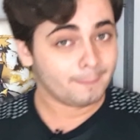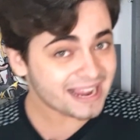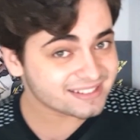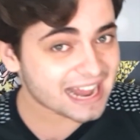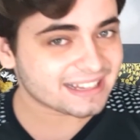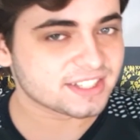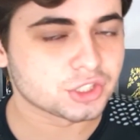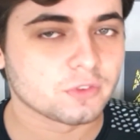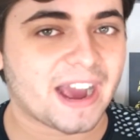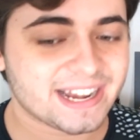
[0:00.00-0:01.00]
Mas nada
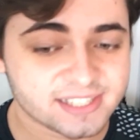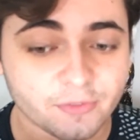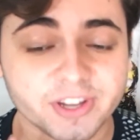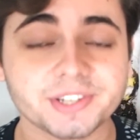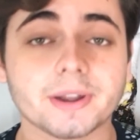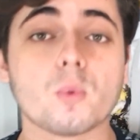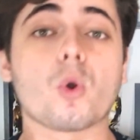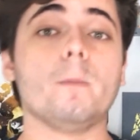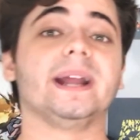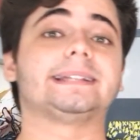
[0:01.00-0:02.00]
disso vale se você não
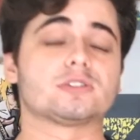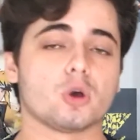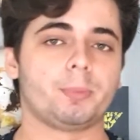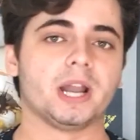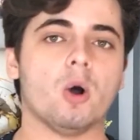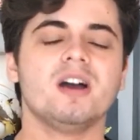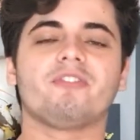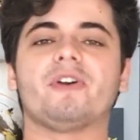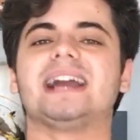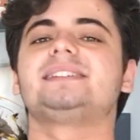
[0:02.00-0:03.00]
comentar a sua opinião.
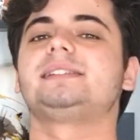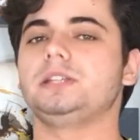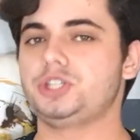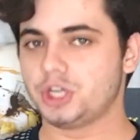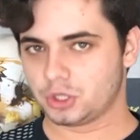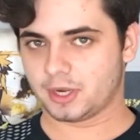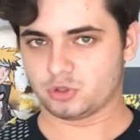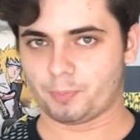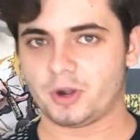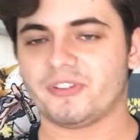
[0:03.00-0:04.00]
Faz sentido na
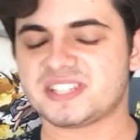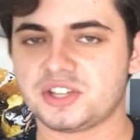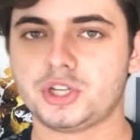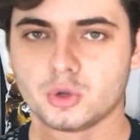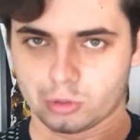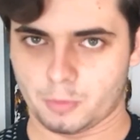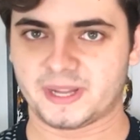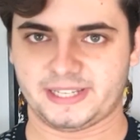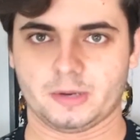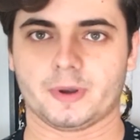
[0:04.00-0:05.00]
sua opinião? Faz sentido o que eu tô
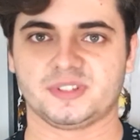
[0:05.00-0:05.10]
passando pra